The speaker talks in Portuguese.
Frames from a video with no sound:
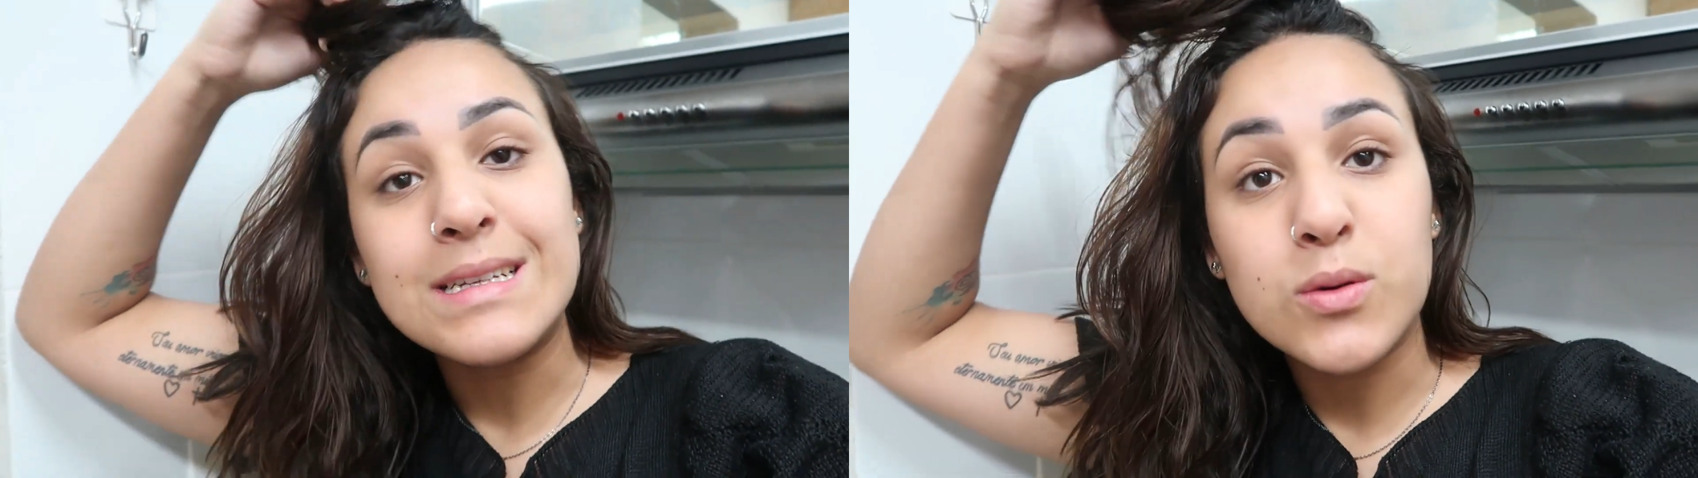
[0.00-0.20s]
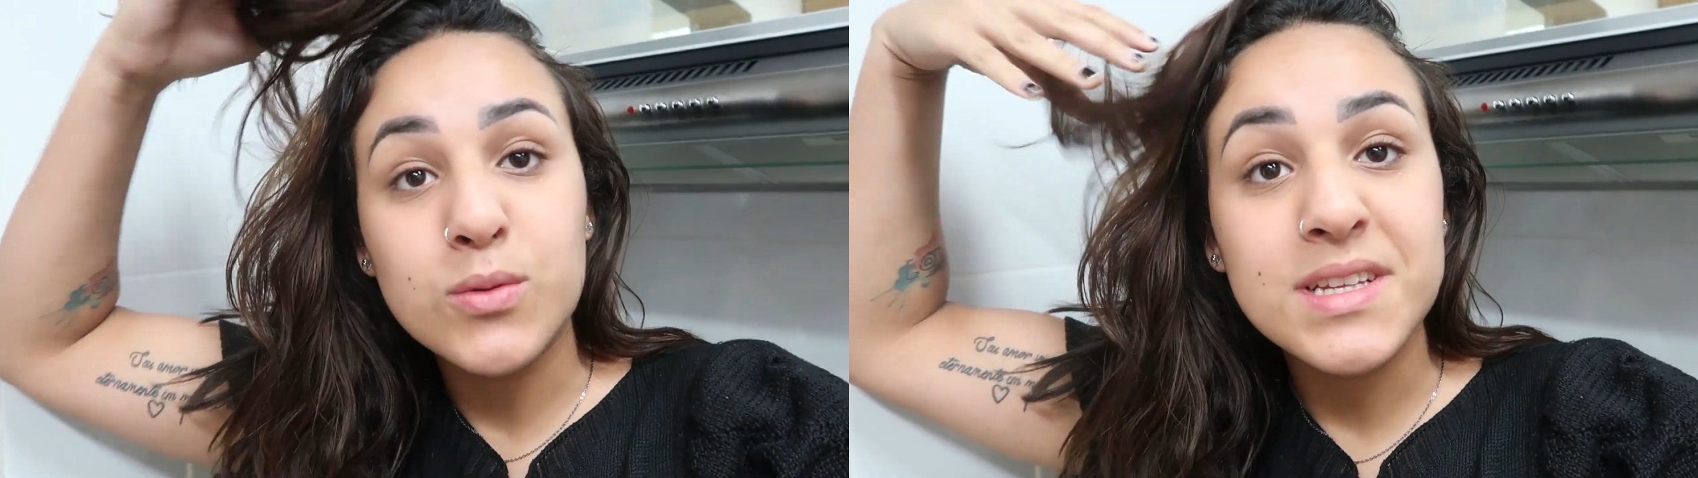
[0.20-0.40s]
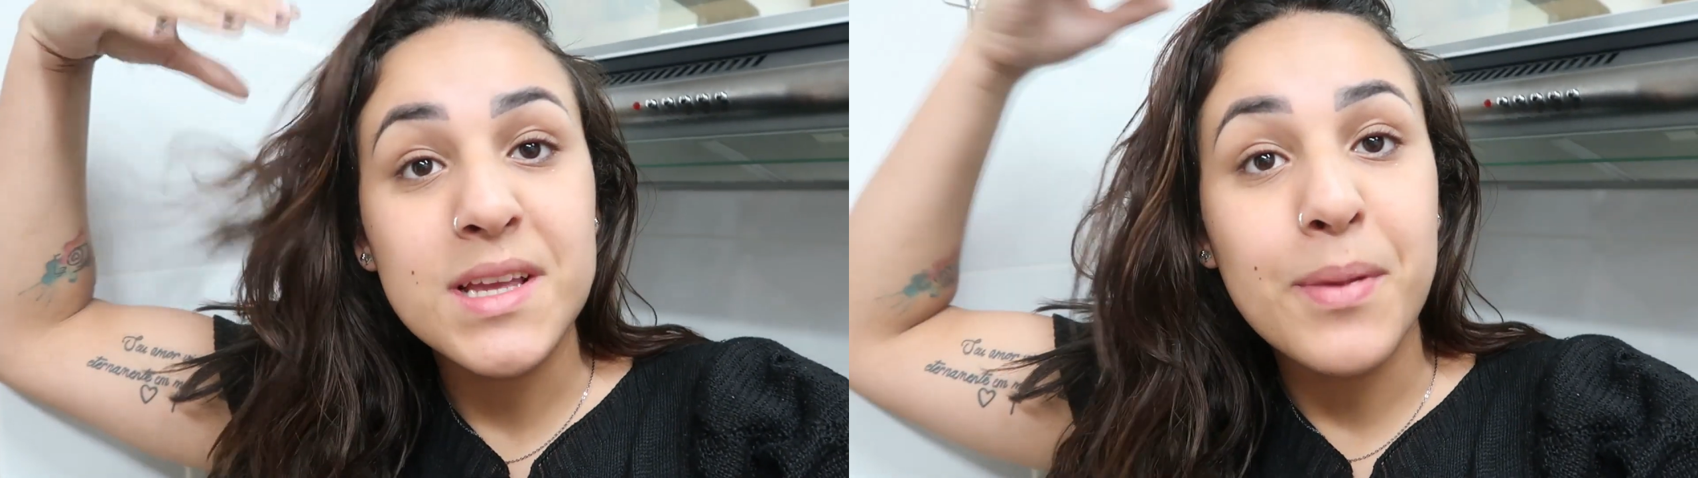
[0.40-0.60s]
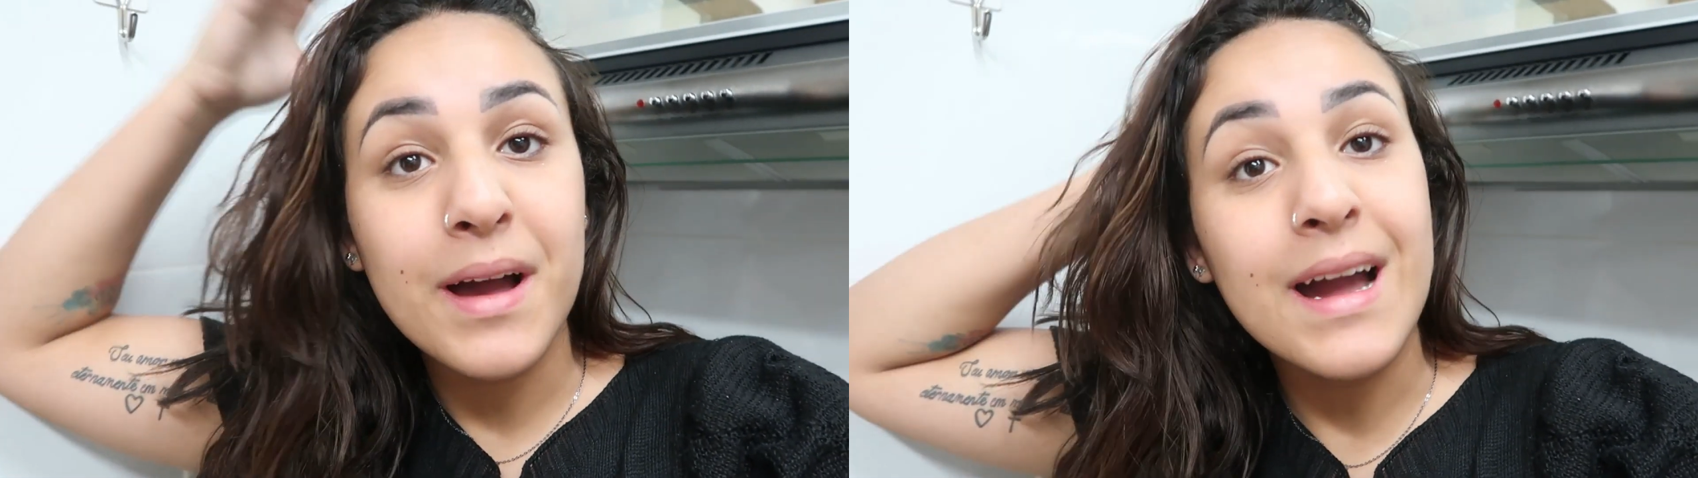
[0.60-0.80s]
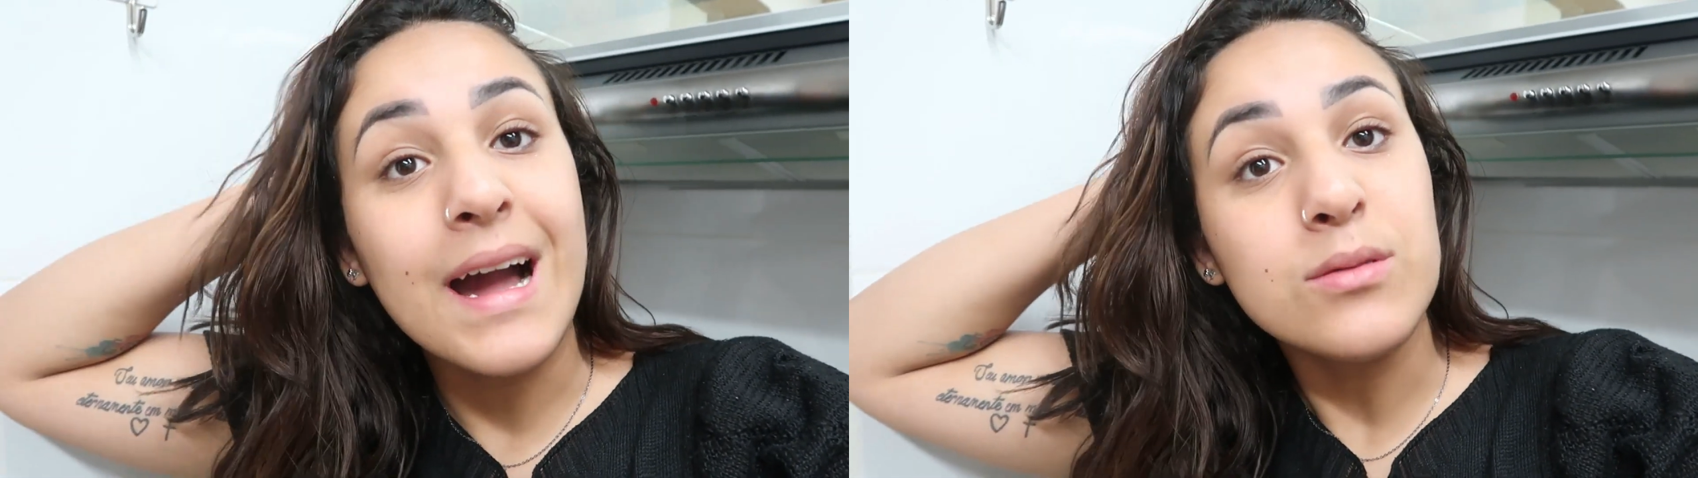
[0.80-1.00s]
não consegui
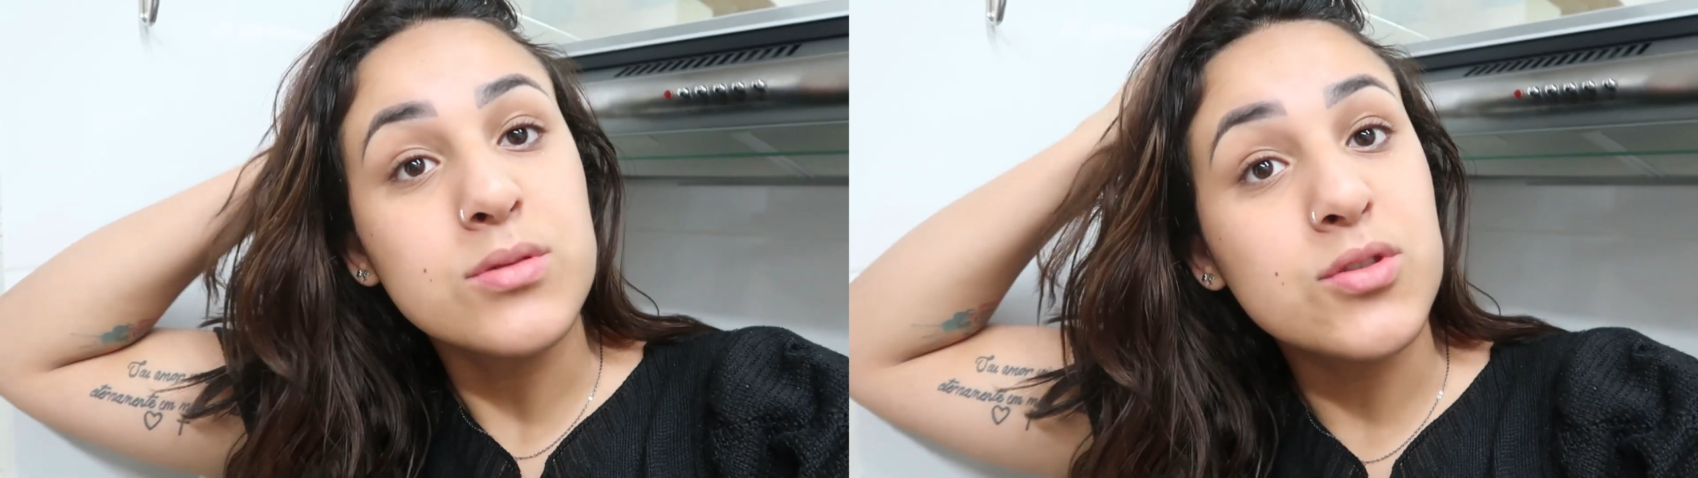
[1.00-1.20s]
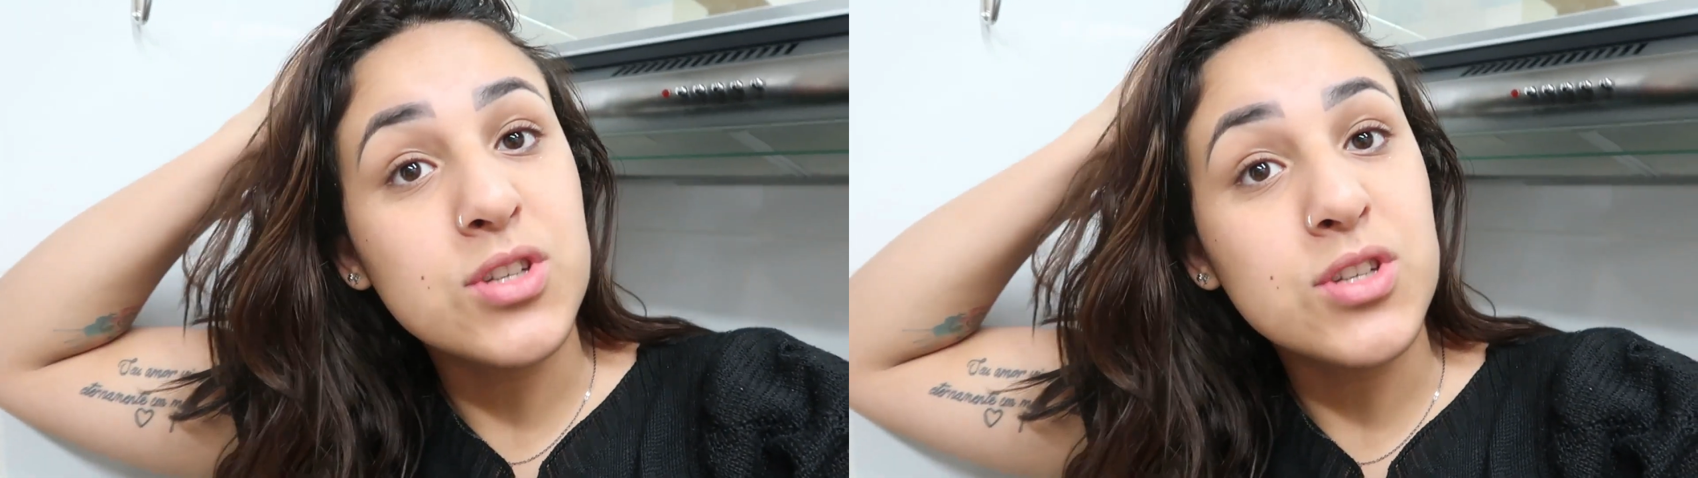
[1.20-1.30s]
pagar o que